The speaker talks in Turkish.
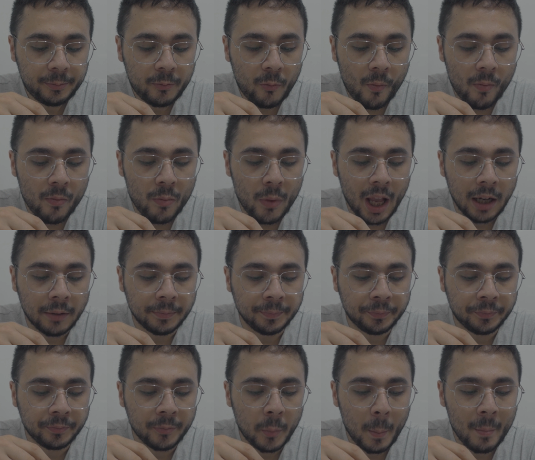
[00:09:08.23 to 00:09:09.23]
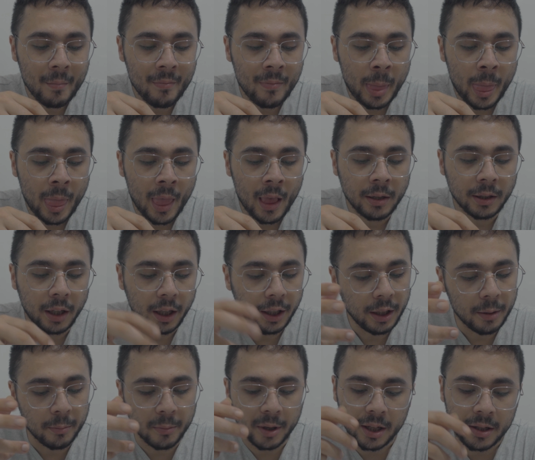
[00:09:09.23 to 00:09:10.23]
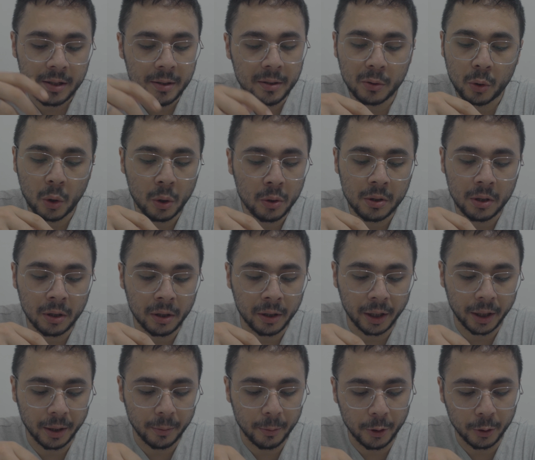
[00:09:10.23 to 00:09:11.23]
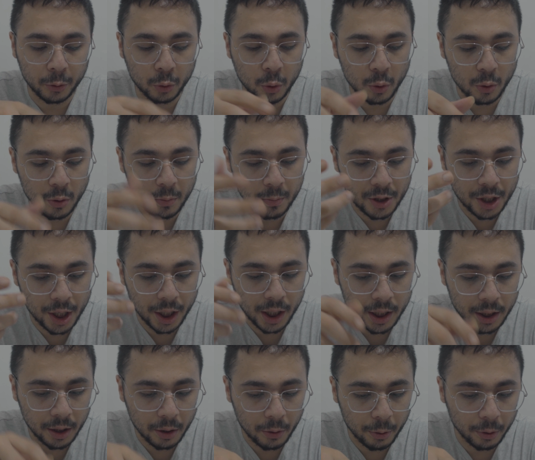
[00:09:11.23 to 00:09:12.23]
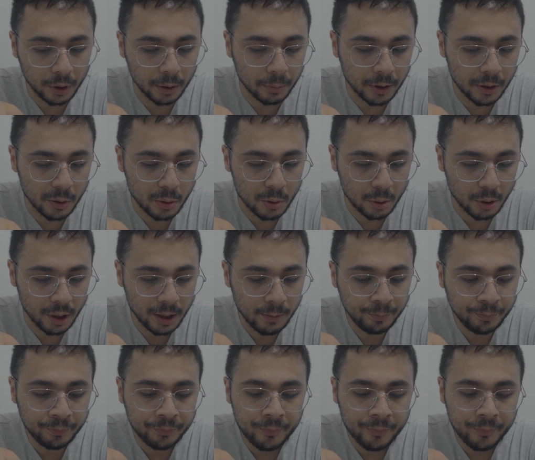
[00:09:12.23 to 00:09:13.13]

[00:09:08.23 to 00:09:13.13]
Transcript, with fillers: İstediğin baharatla koyarsa ya. Aynen biraz toz da yani böyle tuz bir şeyler de koyulabilir üstüne.